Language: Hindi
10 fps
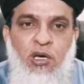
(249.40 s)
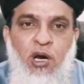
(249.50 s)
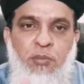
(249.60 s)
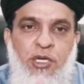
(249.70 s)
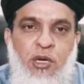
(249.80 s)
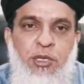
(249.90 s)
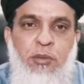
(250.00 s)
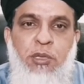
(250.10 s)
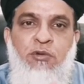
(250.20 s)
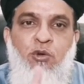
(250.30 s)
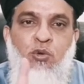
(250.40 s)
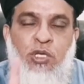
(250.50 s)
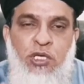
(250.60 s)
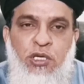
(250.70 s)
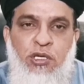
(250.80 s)
अगर आपने अपनी बीवी को
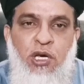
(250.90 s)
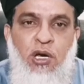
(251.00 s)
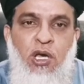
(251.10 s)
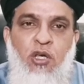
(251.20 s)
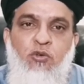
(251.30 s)
नहीं रखना